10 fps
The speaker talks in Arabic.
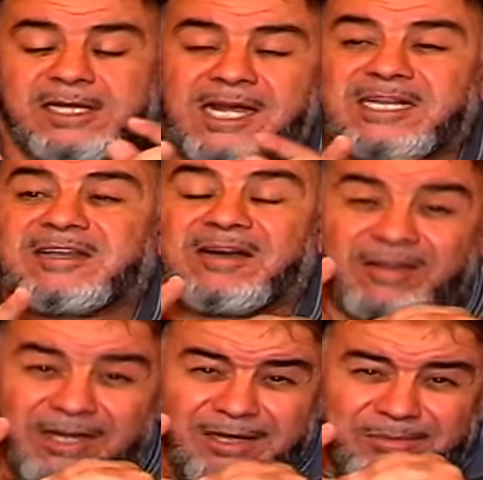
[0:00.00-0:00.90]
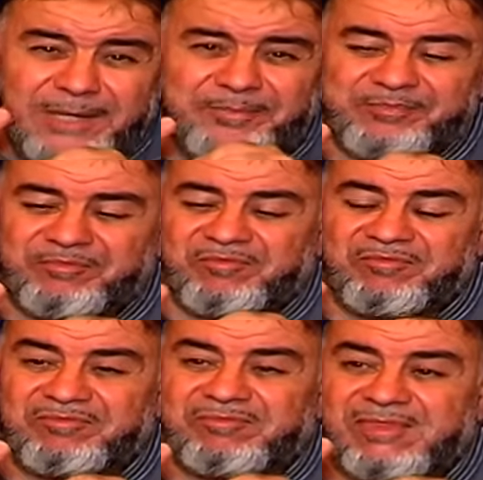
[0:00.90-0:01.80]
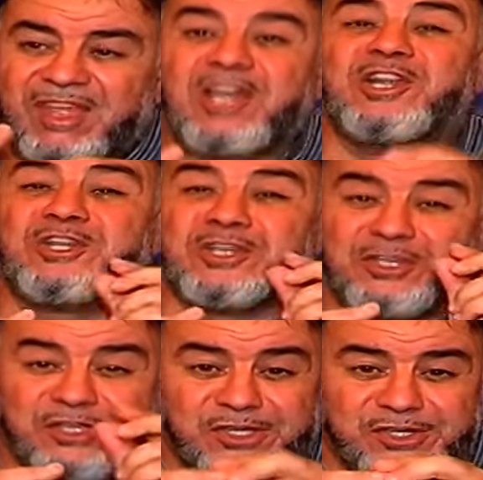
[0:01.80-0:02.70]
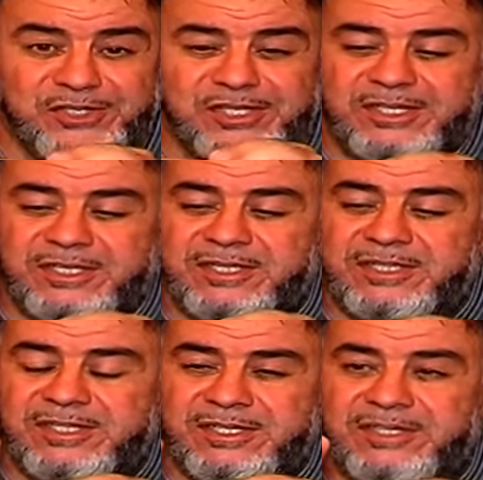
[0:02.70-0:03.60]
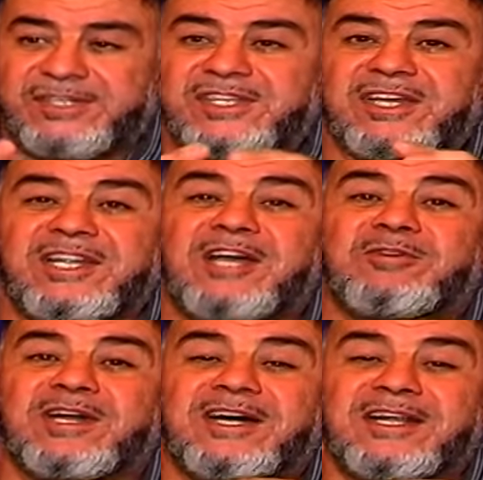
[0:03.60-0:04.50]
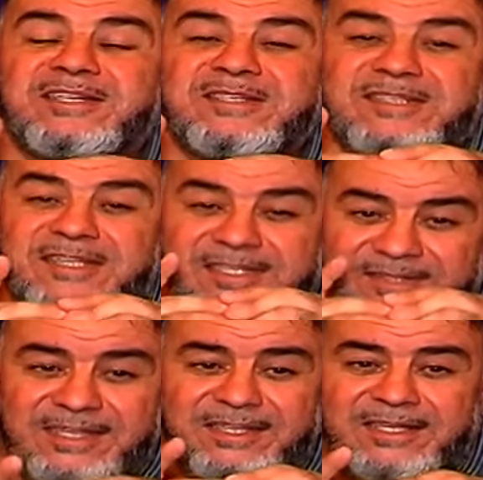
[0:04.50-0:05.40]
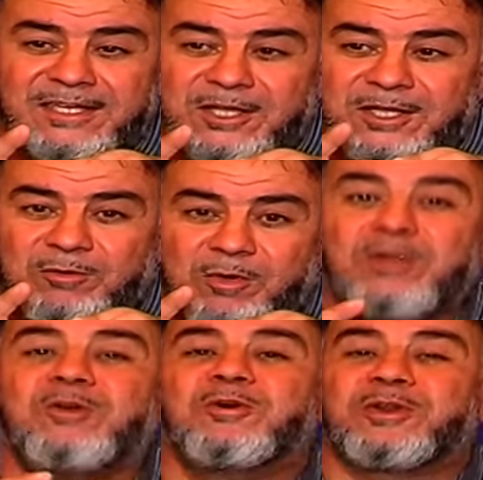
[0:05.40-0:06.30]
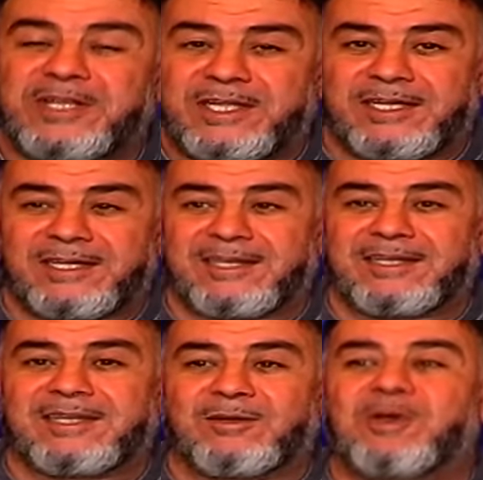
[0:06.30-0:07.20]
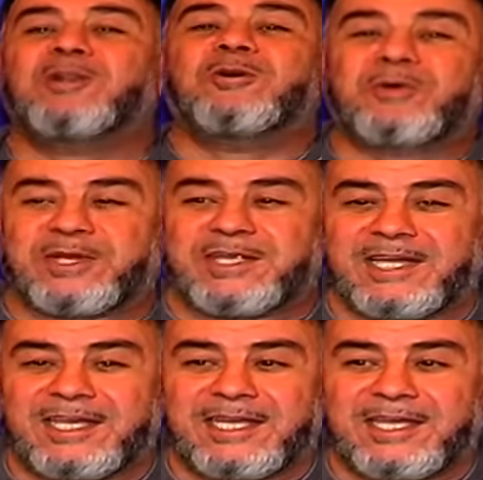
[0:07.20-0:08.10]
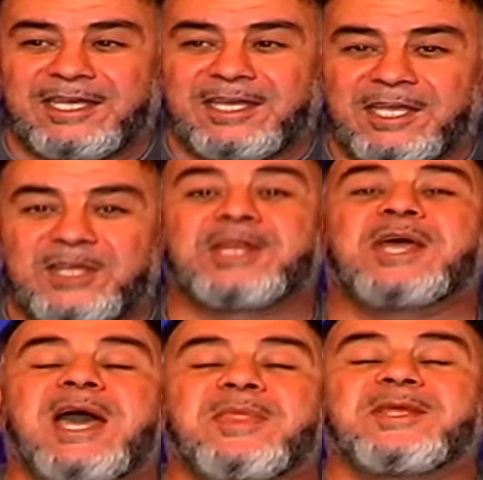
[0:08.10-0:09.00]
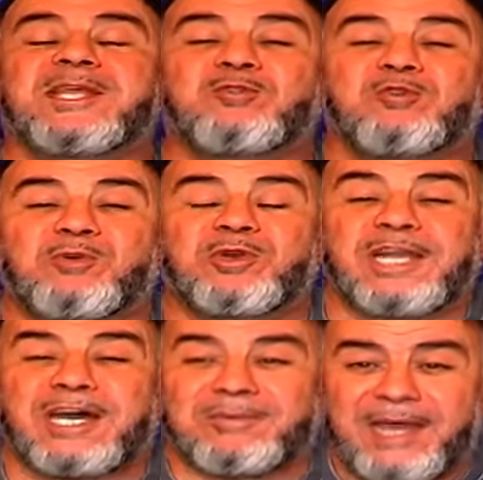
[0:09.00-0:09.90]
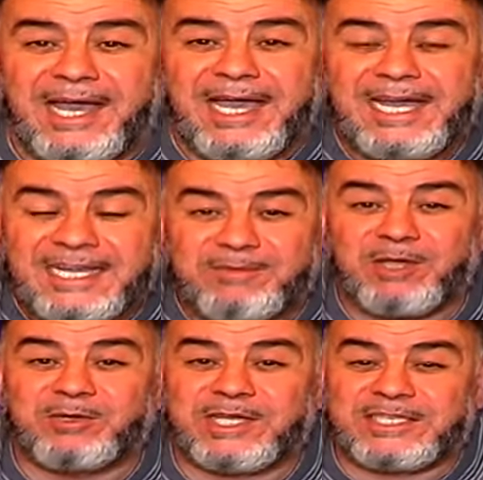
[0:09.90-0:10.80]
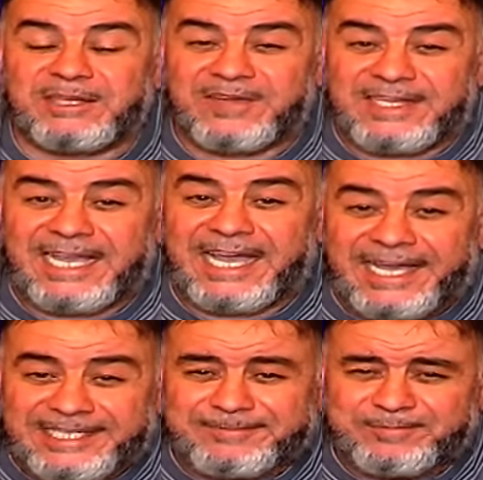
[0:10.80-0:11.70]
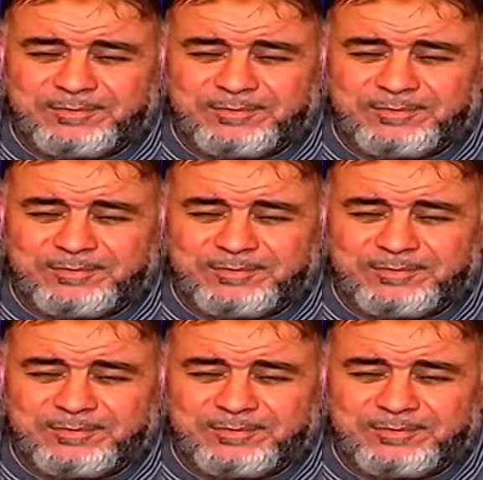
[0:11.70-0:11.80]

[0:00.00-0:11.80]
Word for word: الكرامة العيش استقلال القرار السياسي والحرية والحرية إذا هذه الأمور الأربعة لم يكن يختلف عليها أحد